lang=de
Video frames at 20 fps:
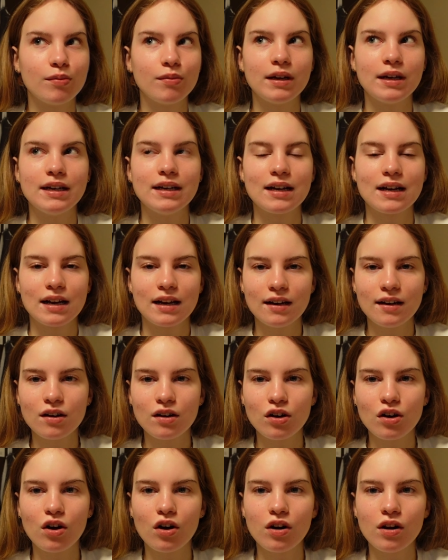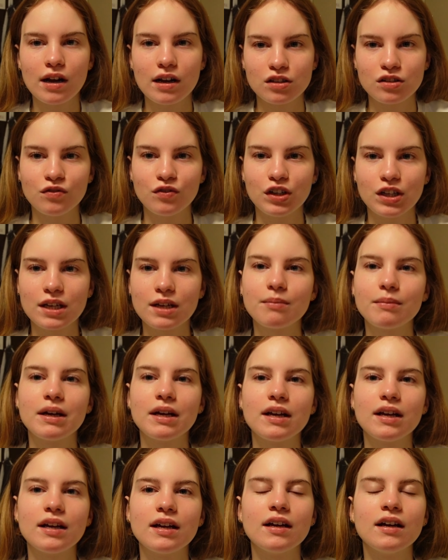in der Clinton Hall, also wo ich immer
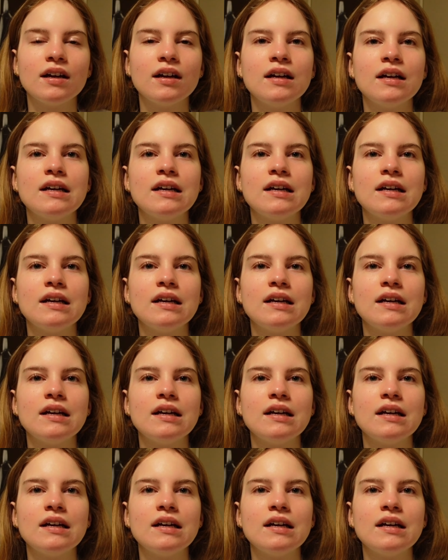hingehe,